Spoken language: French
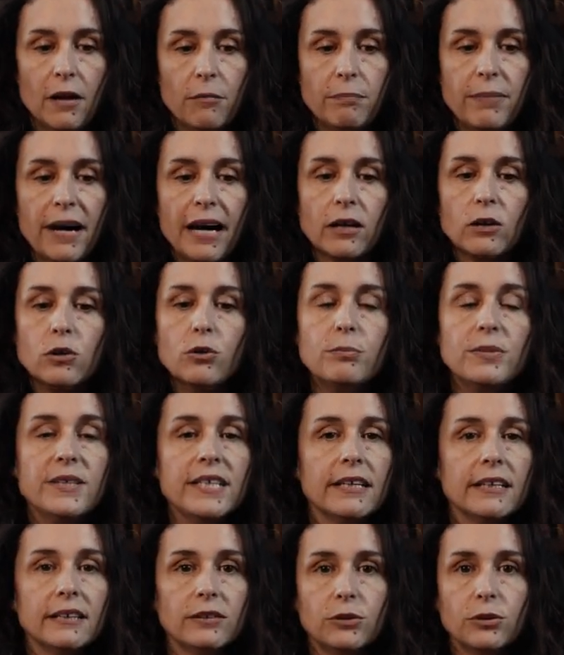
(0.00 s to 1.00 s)
par le
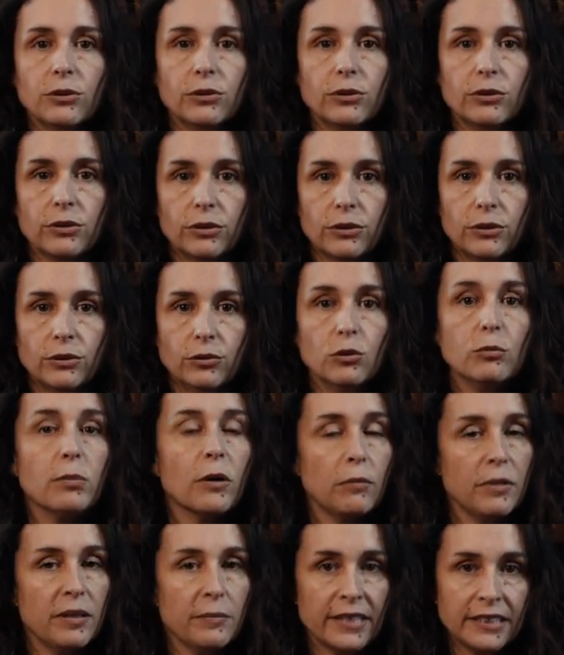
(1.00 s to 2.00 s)
biais de euh, nos
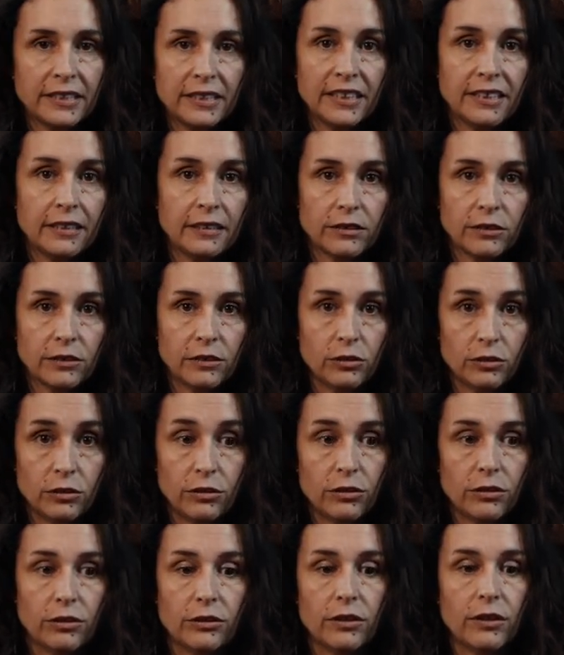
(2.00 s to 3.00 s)
problématiques
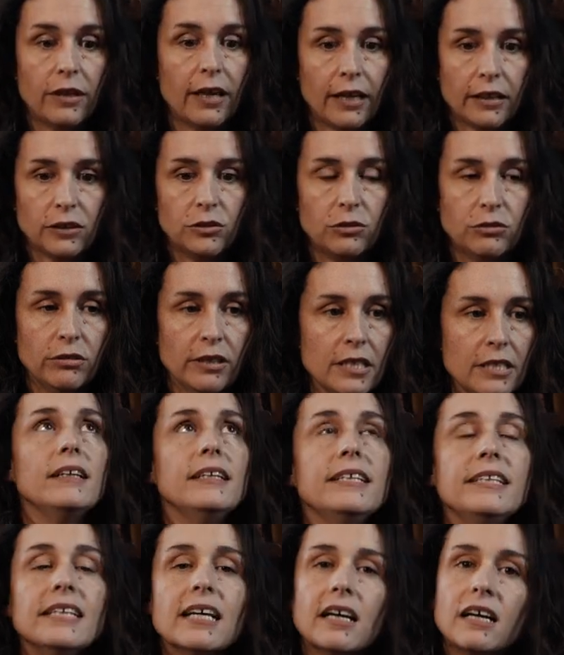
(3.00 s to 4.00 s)
euh, actuelles
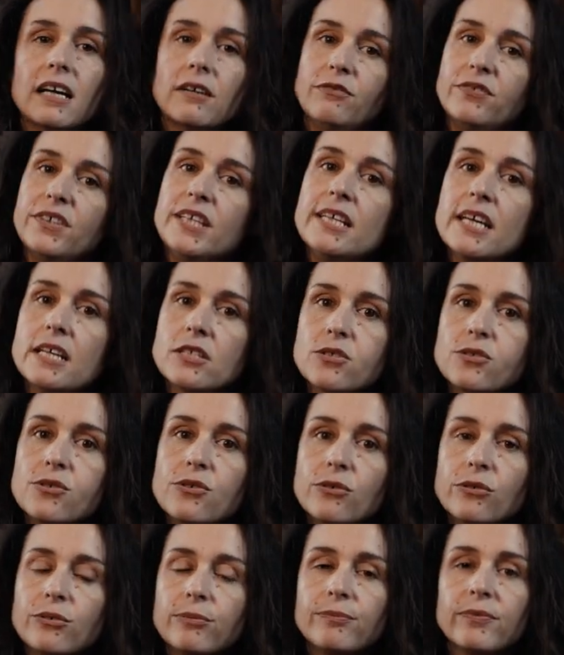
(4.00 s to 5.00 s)
liées à la
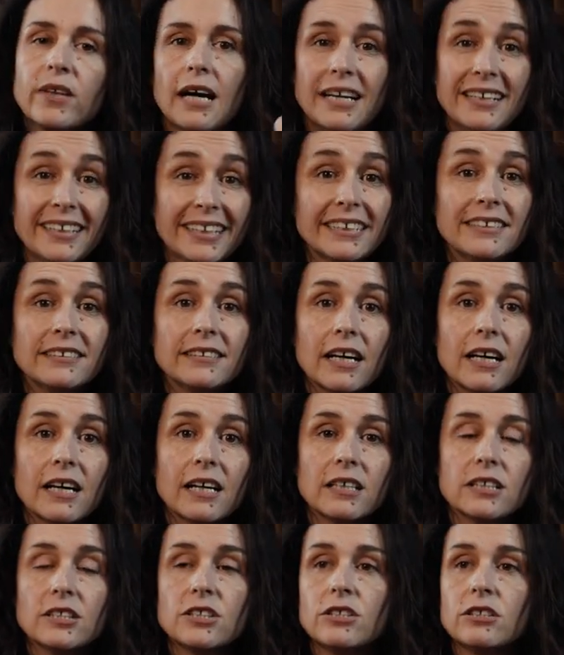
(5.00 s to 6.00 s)
filiation, à
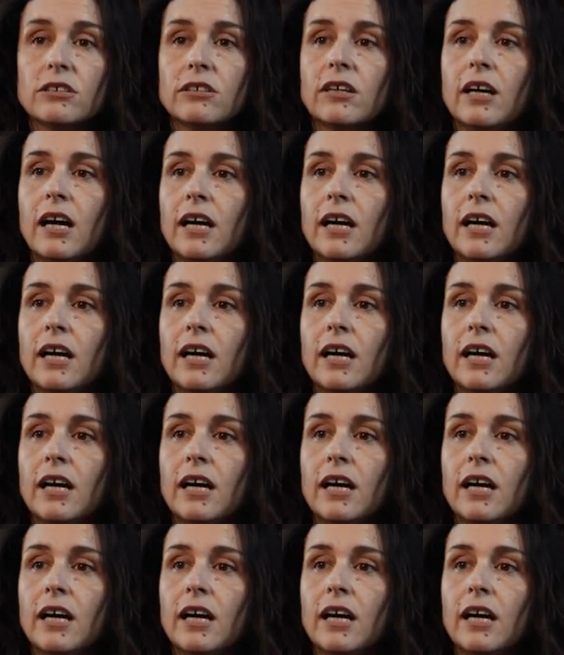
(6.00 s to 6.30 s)
l'héritage,